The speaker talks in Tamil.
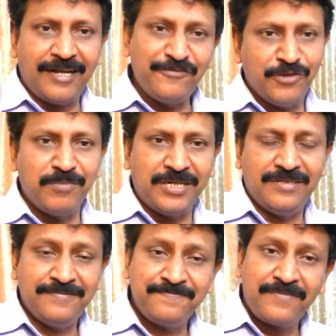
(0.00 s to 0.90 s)
கன்சியூம்
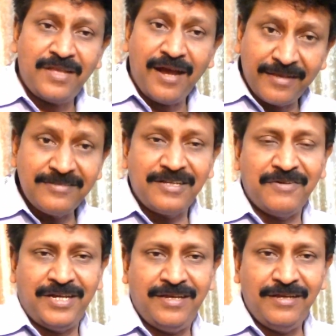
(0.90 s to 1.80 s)
பண்ணுது அது
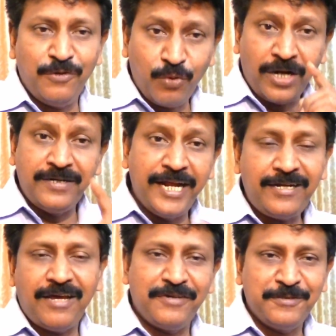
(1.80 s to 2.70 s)
தவிர உங்கள்
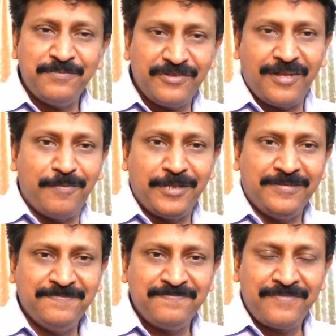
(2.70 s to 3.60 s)
டேட்டாவையும்
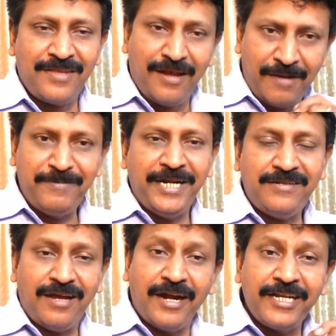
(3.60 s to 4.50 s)
சாப்பிடுது
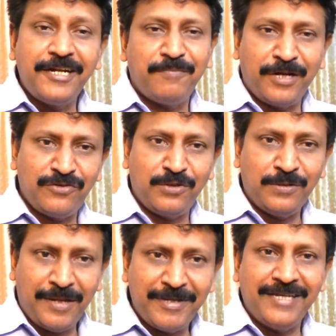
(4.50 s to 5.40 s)
அப்டேட் அடிக்கடி பண்ண
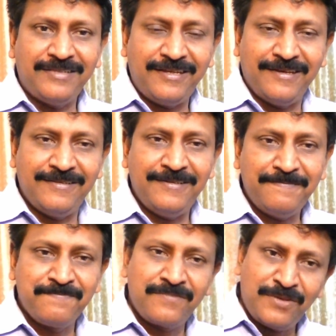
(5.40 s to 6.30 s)
சொல்லும் நமக்கே தெரியாது
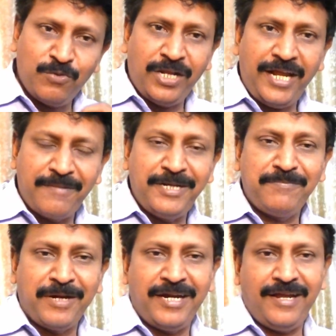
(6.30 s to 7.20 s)
உடனே
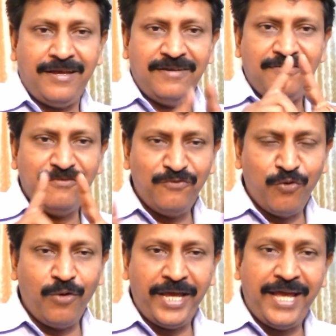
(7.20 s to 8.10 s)
அப்டேட் பண்ணலைன்னா
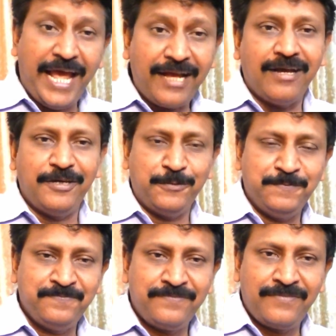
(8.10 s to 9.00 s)
ஃபோனே ஹேங்
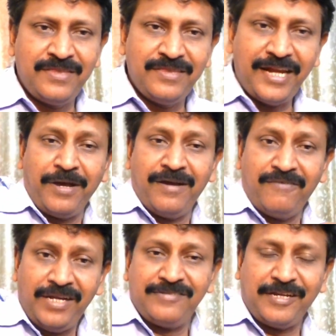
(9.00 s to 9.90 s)
ஆயிரும்
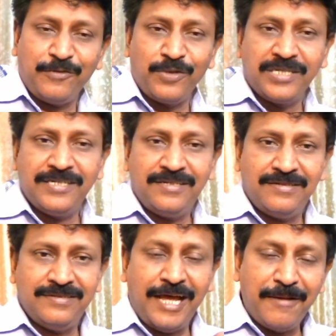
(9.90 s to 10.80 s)
குறிப்பாக வயசானவங்களுக்கு
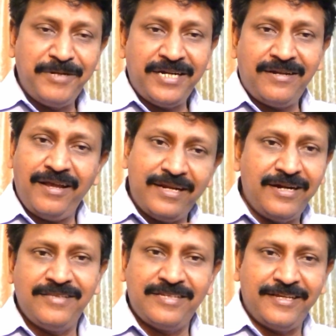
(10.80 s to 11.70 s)
இந்த அப்டேட்னா
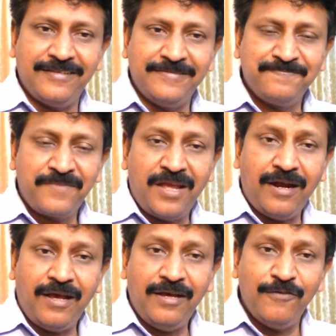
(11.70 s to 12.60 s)
என்னன்னே தெரியாது
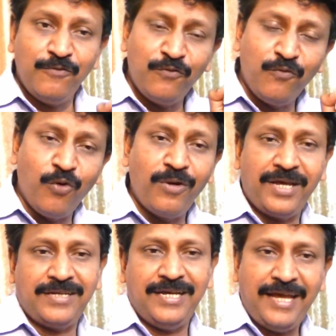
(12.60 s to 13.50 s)
ஆனால்
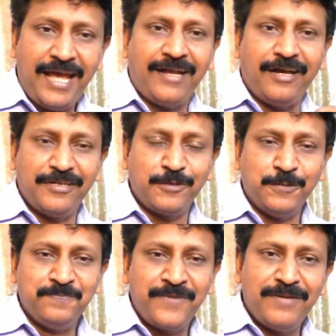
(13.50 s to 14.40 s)
ஃபோன் அங்கே ஹேங்
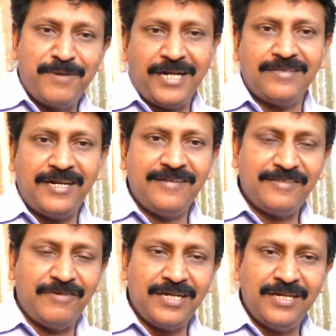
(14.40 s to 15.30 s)
ஆகிருக்கும் பக்கத்தில் என்ன
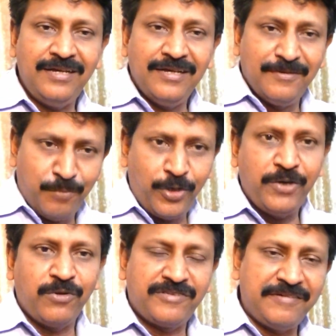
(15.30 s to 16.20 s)
செய்வாங்க
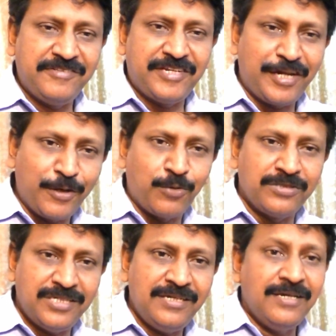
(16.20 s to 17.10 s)
போய் ஒரு சர்வீஸ் சென்டரில்
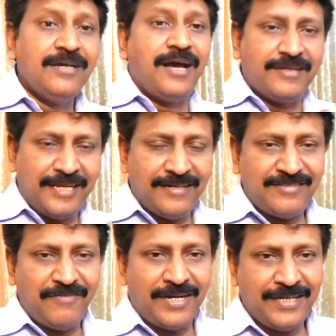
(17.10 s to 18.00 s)
கொடுத்து அதை என்ன
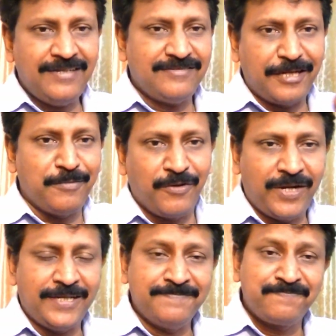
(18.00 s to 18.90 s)
செய்வாங்க சரி
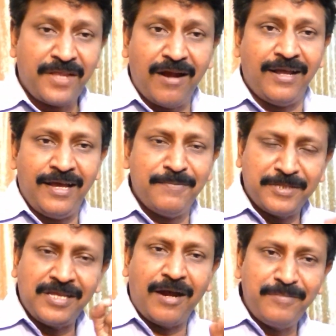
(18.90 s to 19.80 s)
பண்ணுவாங்க ஆனால்
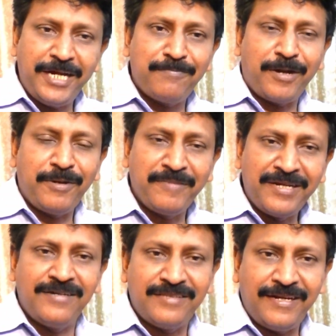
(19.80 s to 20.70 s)
இப்போ இந்த அப்டேட் ப்ராப்ளம்
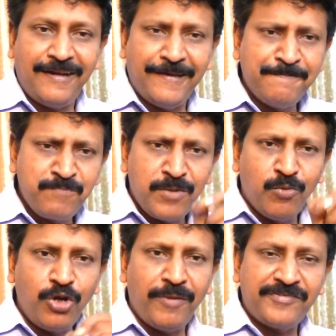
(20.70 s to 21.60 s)
என்னன்னு தெரியல
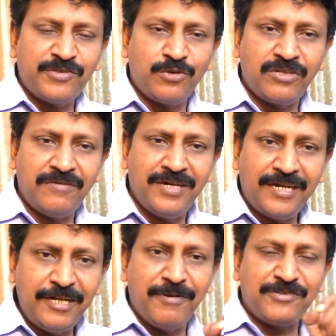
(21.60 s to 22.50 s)
மூணு மாதத்துக்கு ஒரு தடவை
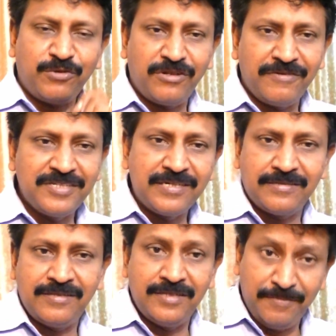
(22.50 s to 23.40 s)
ரெண்டு மாதத்துக்கு ஒரு தடவை
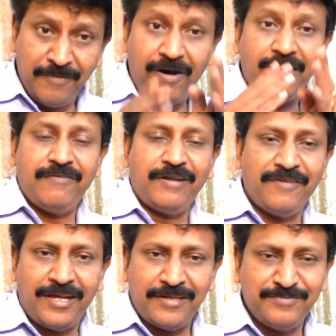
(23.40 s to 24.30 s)
வந்துகிட்டு இருந்தது இப்போ வார
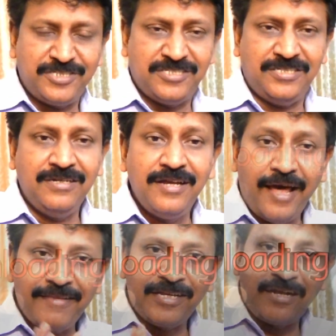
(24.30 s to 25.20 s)
வாரம் வர ஆரம்பிச்சிருச்சு
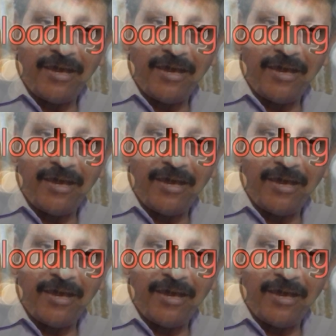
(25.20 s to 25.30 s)
அதுக்கு